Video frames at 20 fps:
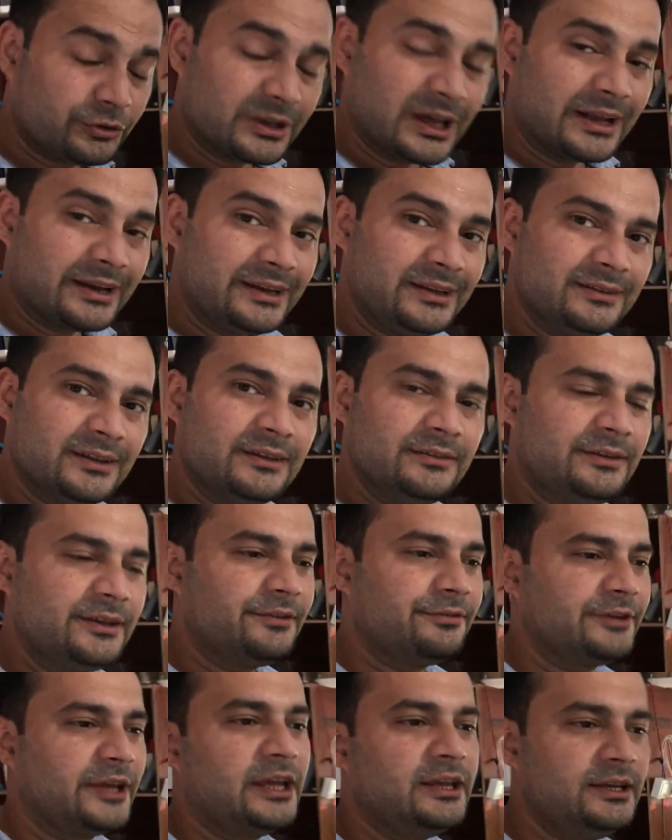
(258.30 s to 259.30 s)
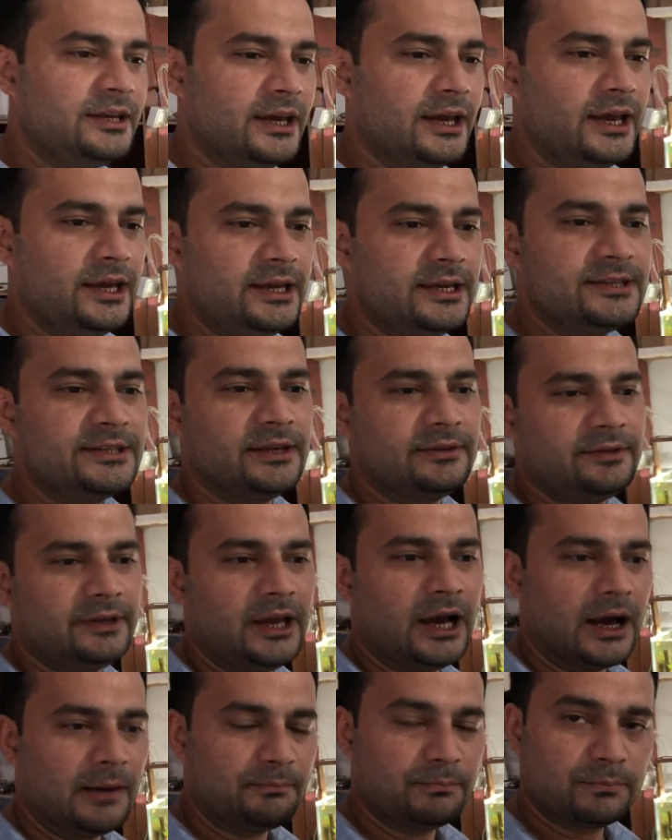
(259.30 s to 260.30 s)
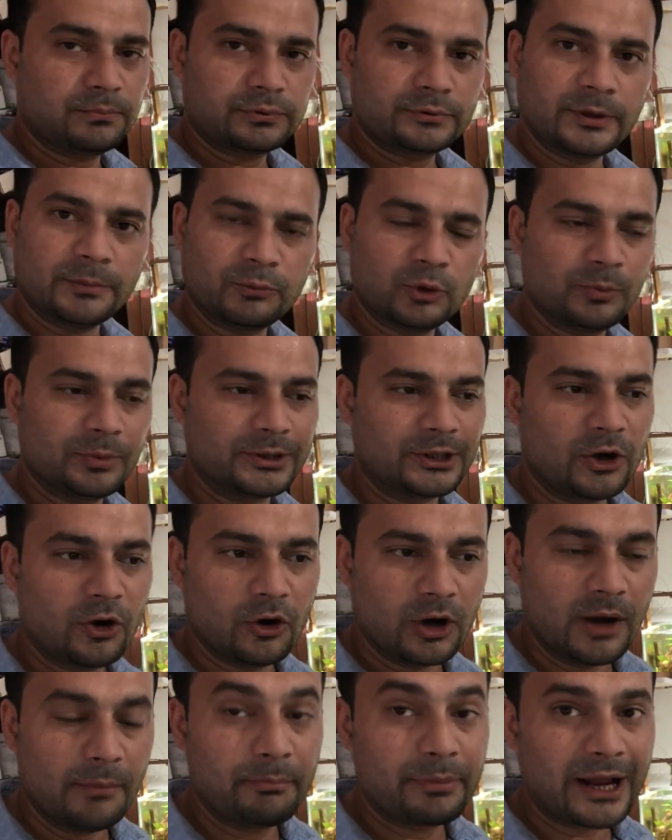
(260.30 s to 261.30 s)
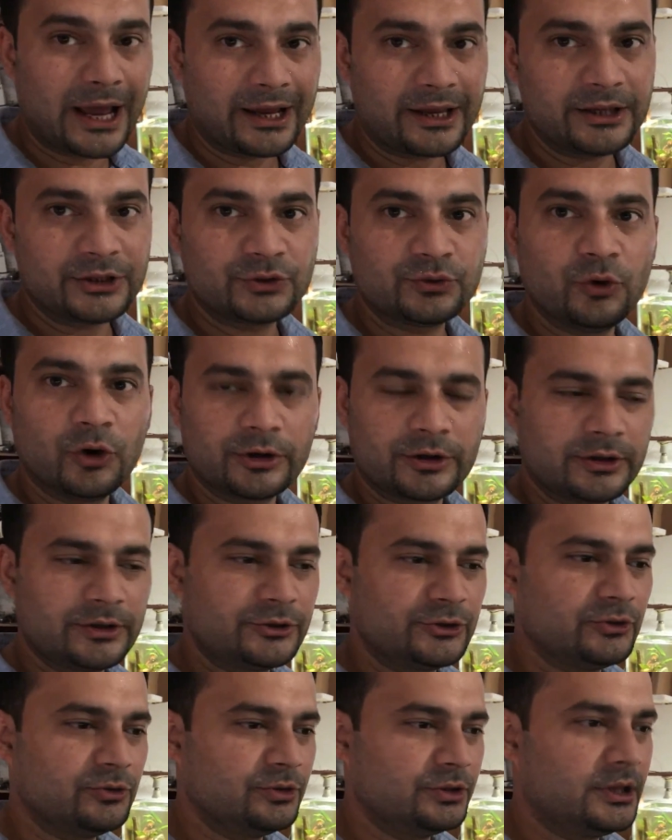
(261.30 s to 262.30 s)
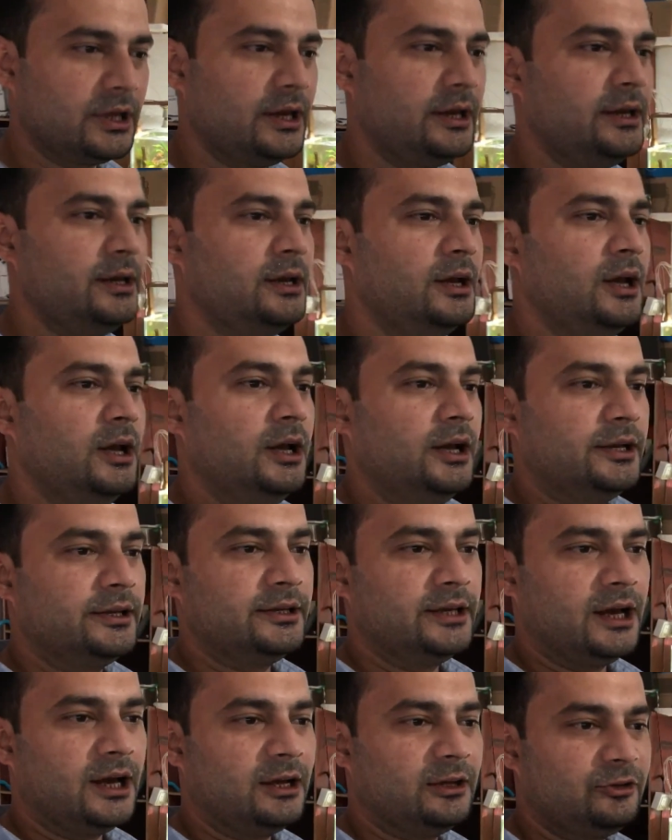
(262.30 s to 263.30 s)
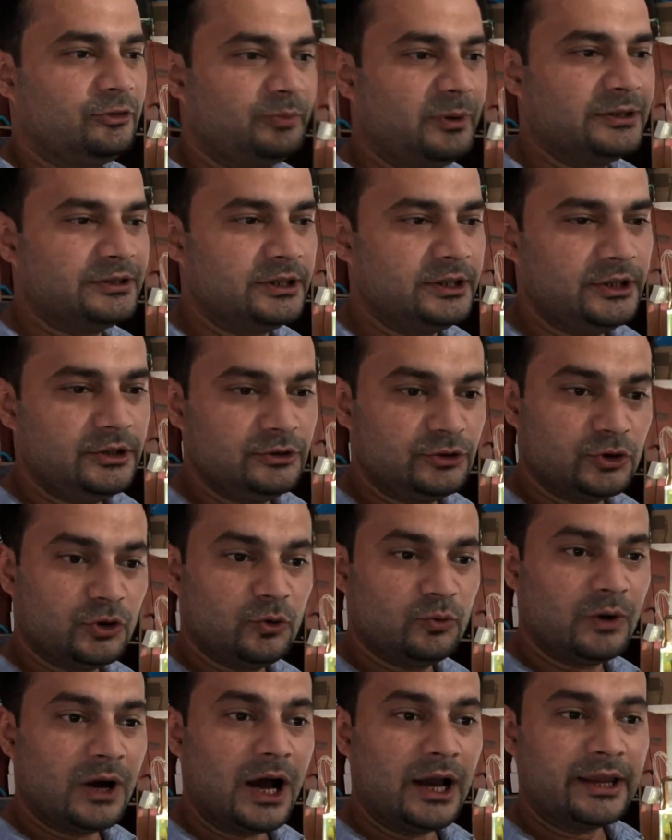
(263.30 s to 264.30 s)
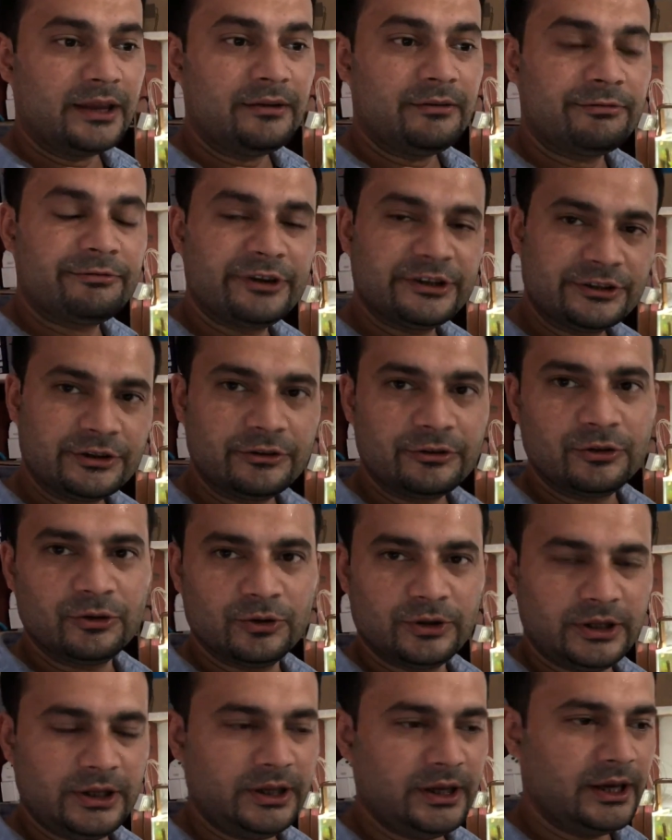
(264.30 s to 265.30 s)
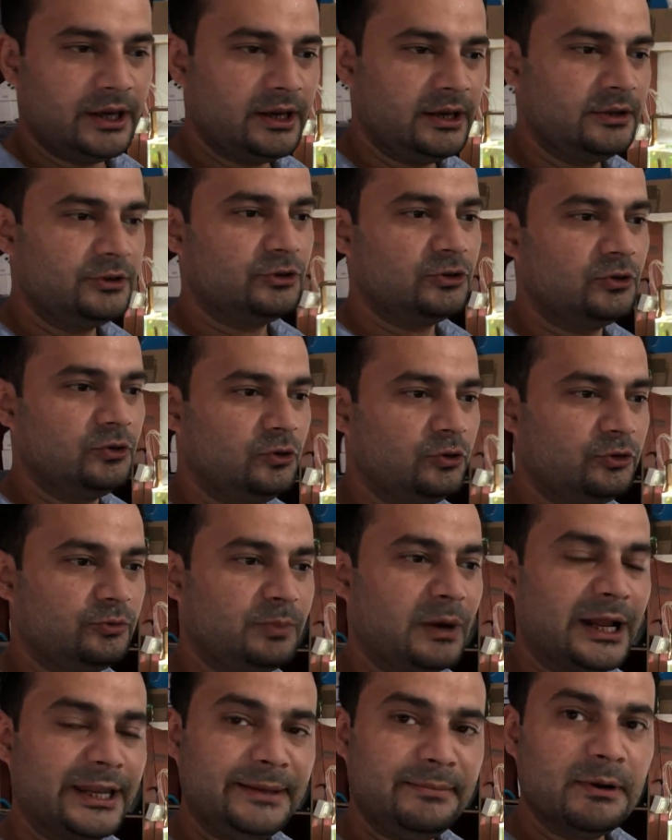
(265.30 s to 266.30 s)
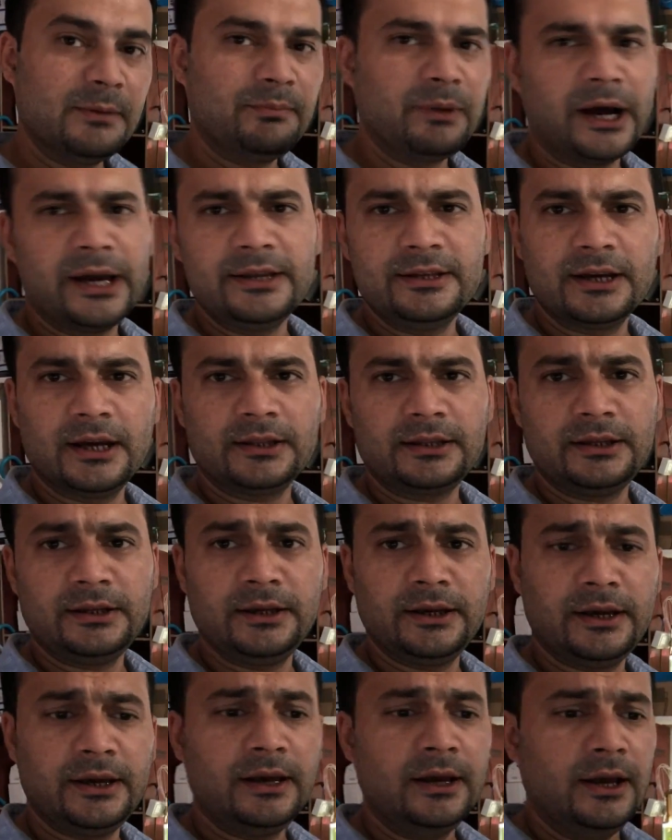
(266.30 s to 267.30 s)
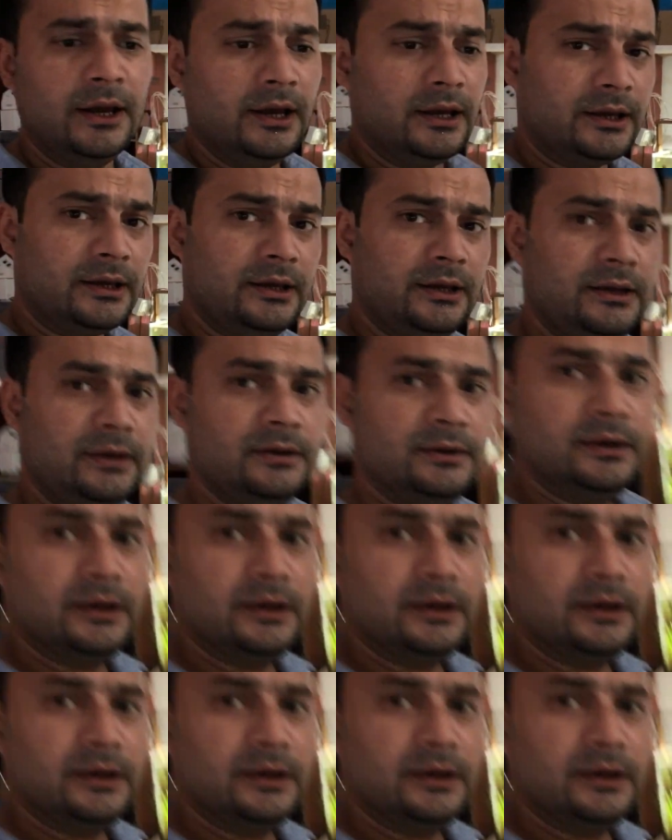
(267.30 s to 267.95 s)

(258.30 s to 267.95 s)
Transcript: उसका रीज़न सिर्फ यही है कि जैसे आप सबको पता होगा ब्रैकिश वाटर जो होता है या स्पेशली जो वहाँ की फ़िशेज़ होती हैं जो उस पानी में पाई जाती हैं कि